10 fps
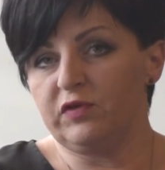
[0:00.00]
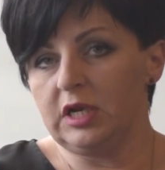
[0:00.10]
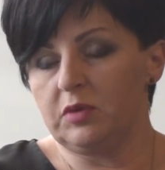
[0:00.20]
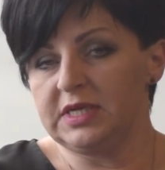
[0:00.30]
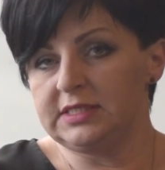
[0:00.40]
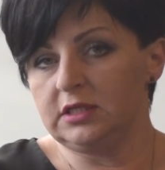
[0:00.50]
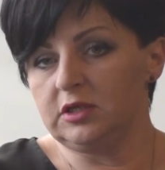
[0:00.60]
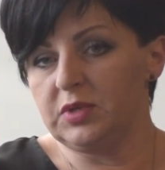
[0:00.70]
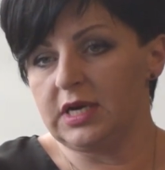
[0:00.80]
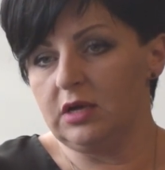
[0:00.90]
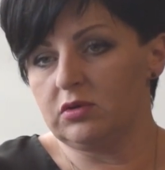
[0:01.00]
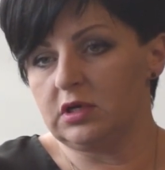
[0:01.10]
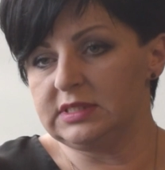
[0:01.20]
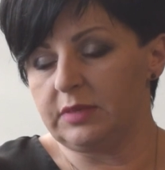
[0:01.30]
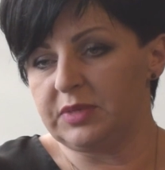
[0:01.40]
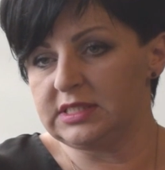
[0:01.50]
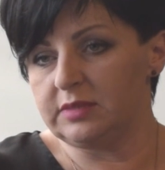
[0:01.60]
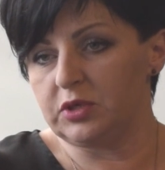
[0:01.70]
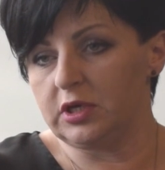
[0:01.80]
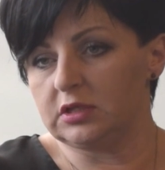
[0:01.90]
chwili obecnej dobiegają końca
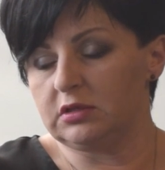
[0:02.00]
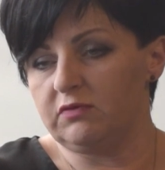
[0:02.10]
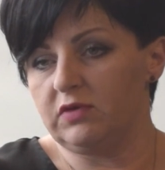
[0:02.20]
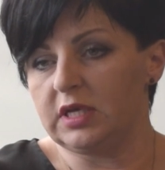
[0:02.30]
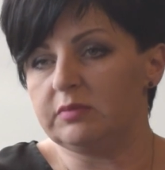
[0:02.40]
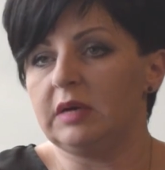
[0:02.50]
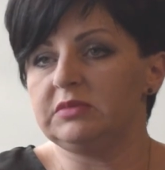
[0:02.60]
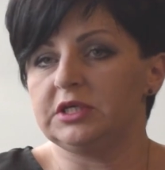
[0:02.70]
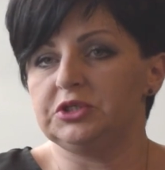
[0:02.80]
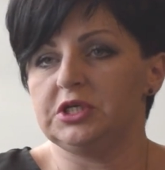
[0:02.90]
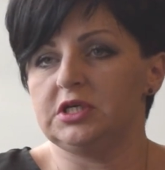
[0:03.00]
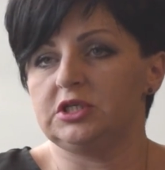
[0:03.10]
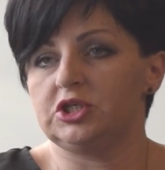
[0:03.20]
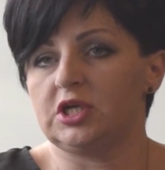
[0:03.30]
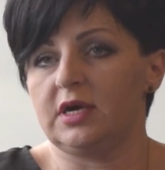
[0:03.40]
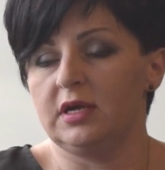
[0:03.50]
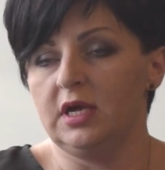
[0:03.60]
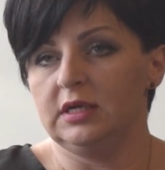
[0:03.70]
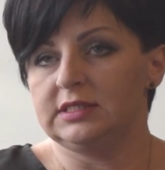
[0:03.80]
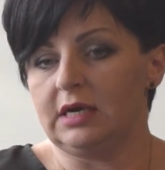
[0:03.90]
prace projektowe i mam nadzieję, że
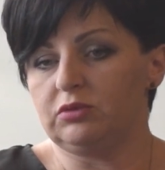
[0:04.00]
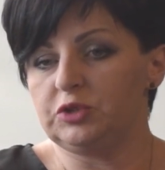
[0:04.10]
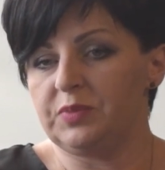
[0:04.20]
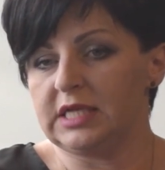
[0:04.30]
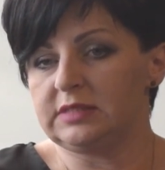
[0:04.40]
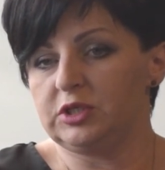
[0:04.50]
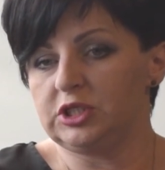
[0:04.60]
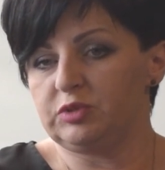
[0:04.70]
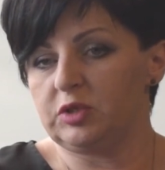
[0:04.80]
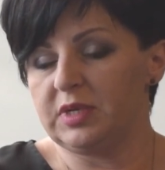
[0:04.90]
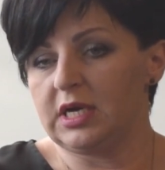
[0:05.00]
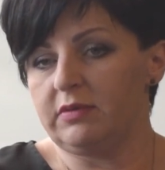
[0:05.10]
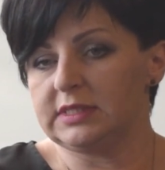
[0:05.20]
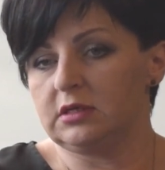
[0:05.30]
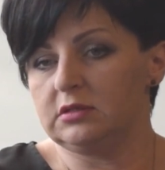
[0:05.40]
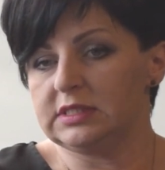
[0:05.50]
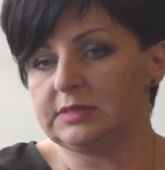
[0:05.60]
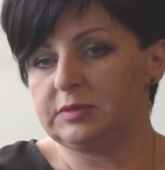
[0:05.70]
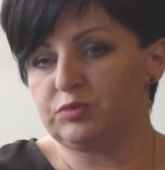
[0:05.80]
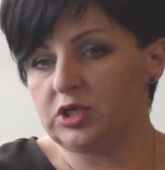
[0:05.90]
całość prac będzie przebiegała zgodnie
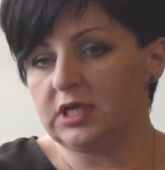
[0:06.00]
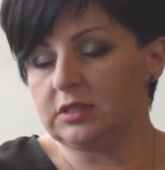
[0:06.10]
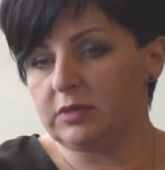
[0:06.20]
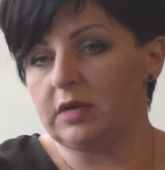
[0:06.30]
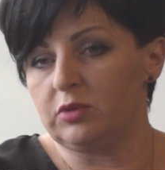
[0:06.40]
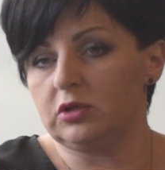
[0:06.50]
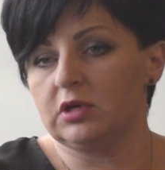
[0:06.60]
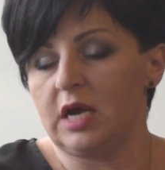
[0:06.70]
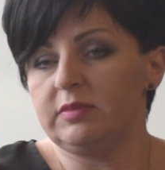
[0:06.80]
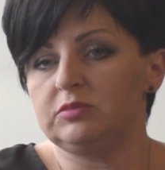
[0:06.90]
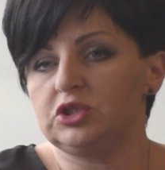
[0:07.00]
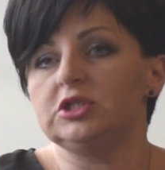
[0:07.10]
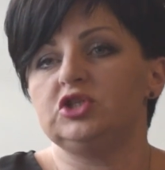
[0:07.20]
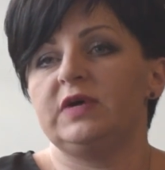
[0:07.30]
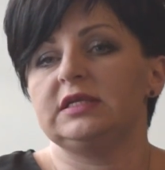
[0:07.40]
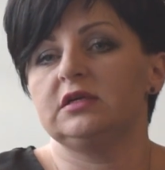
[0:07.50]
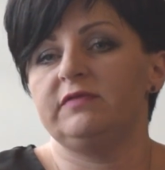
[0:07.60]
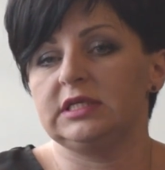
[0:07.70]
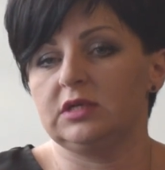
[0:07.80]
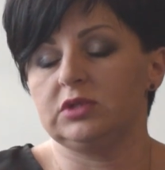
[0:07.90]
z, przyjętym harmonogramem, czyli czwarty
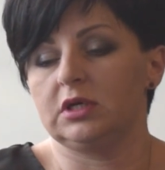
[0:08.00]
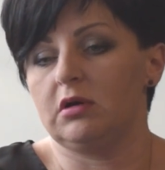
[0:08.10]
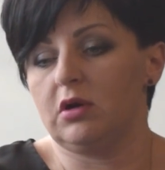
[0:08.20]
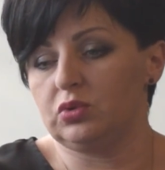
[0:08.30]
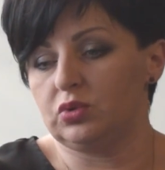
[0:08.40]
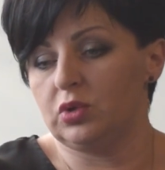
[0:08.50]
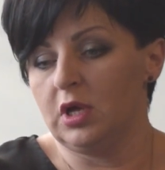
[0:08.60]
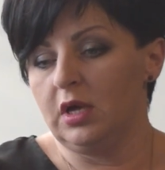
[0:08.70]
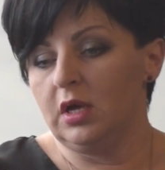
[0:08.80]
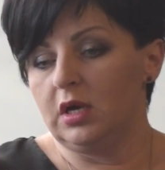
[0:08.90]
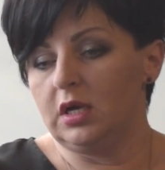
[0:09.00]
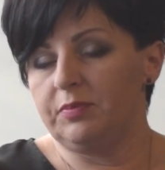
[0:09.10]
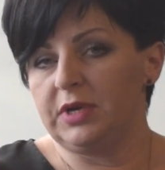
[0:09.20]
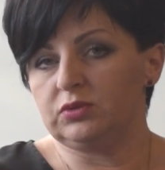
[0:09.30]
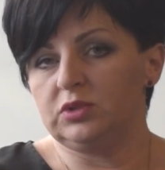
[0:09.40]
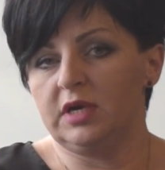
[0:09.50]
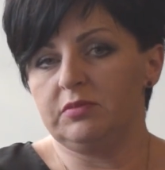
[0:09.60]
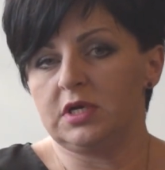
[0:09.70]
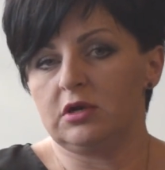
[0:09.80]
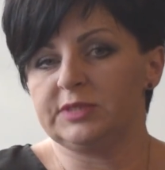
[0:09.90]
kwartał tego roku. E,
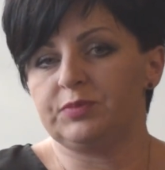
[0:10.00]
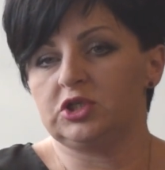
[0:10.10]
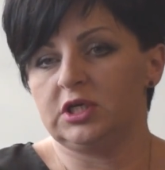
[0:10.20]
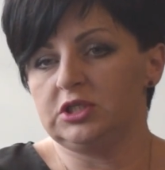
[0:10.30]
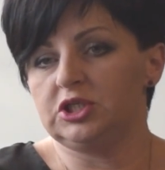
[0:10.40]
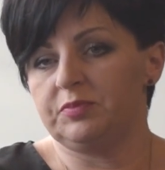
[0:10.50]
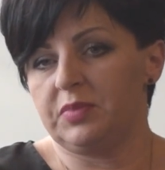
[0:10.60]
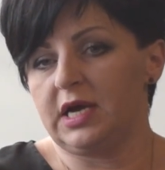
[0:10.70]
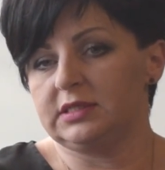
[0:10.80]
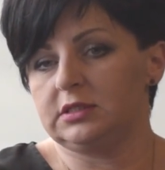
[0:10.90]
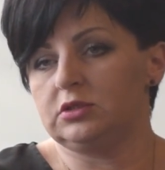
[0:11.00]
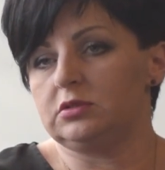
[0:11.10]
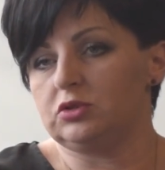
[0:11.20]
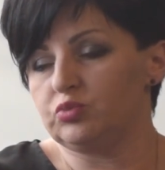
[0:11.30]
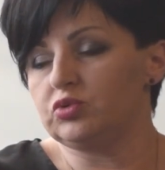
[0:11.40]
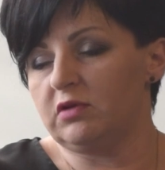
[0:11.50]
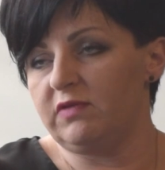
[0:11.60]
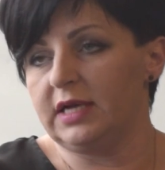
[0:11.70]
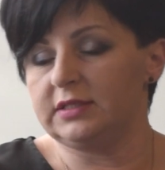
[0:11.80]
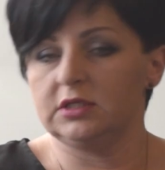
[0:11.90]
planujemy rozpoczęcie prac już
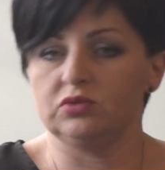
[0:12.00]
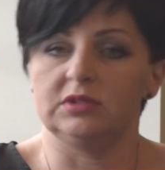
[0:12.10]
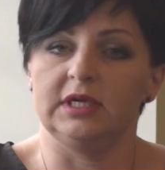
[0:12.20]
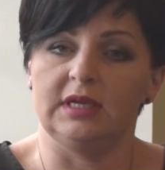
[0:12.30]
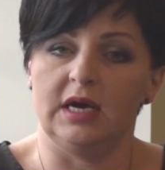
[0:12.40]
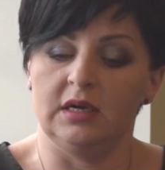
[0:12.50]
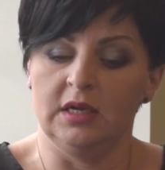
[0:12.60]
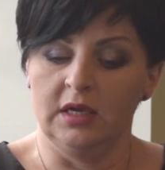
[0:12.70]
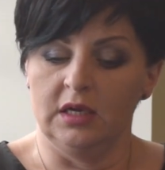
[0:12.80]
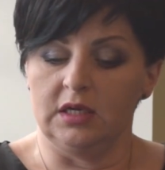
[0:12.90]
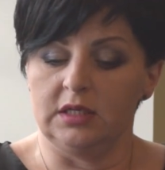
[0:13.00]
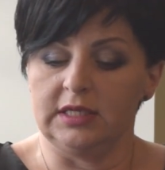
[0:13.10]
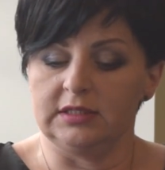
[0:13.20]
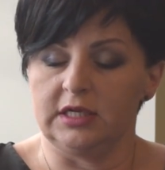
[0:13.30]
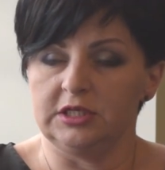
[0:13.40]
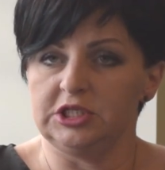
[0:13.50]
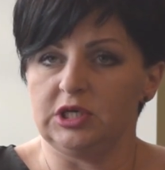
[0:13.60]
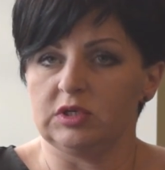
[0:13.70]
budowlanych tutaj na, e, na terenie